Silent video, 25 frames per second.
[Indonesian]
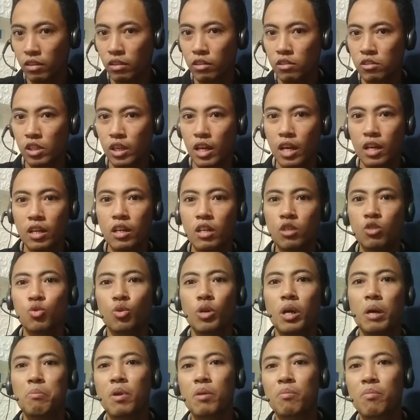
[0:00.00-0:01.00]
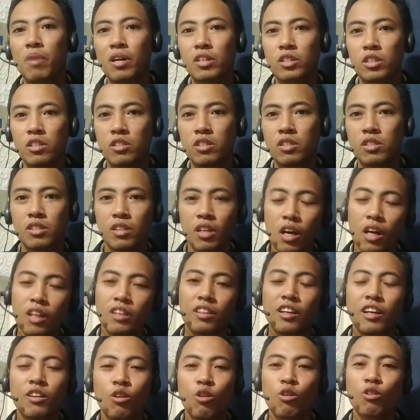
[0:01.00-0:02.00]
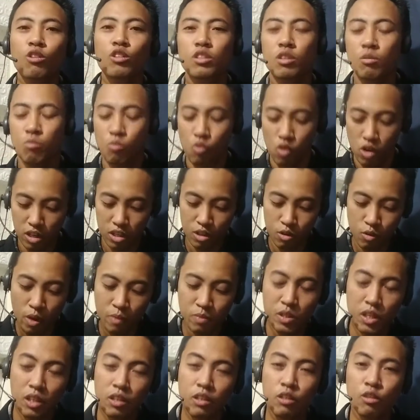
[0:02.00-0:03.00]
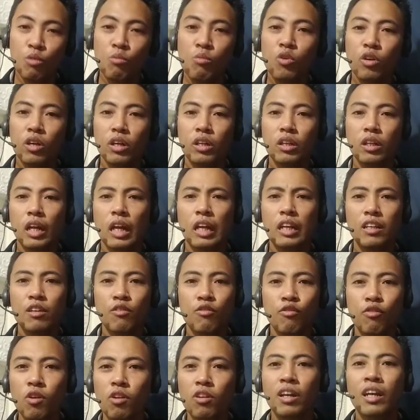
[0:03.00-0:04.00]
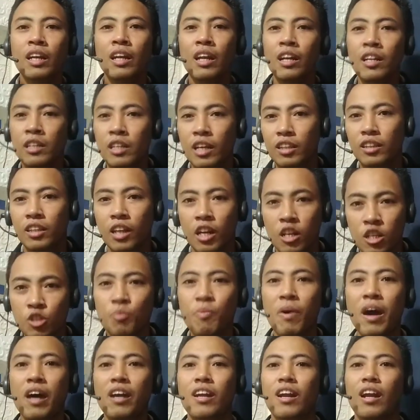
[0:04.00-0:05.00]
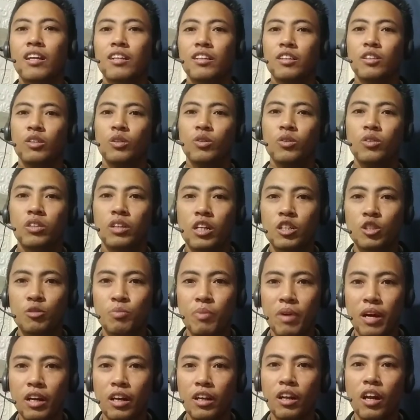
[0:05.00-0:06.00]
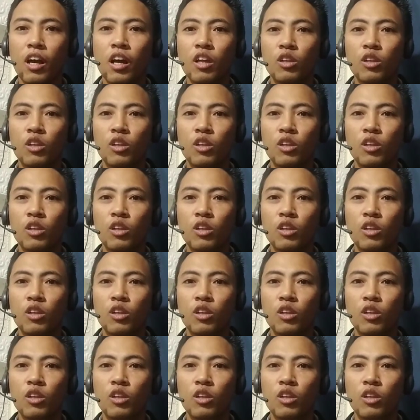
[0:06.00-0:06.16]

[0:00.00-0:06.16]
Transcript: Sekarang kan sudah berbasis teknologi semua. Di website itu mungkin di floor kan aja transparan gitu, transparan.